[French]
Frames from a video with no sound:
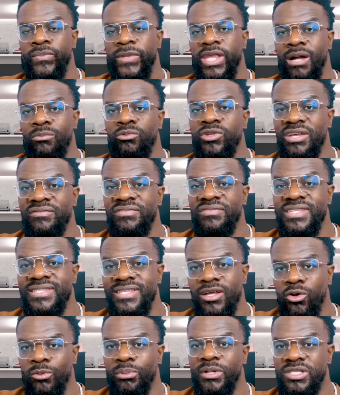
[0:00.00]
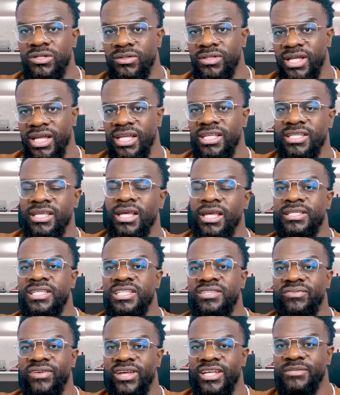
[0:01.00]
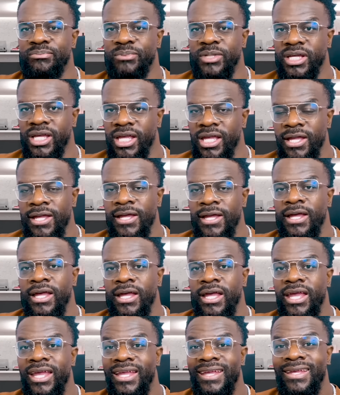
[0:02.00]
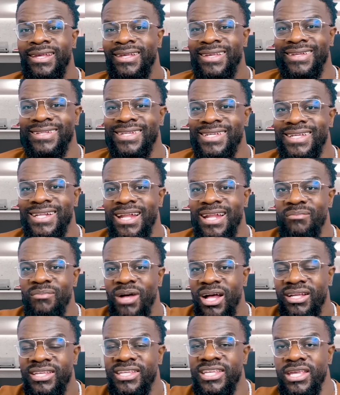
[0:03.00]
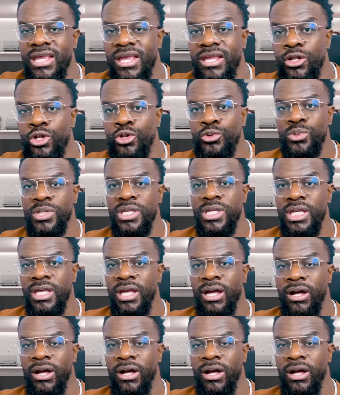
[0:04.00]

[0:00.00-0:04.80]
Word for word: Et à mon avis, ça représente Drake qui se fait aspirer et Kendrick Lamar qui est lui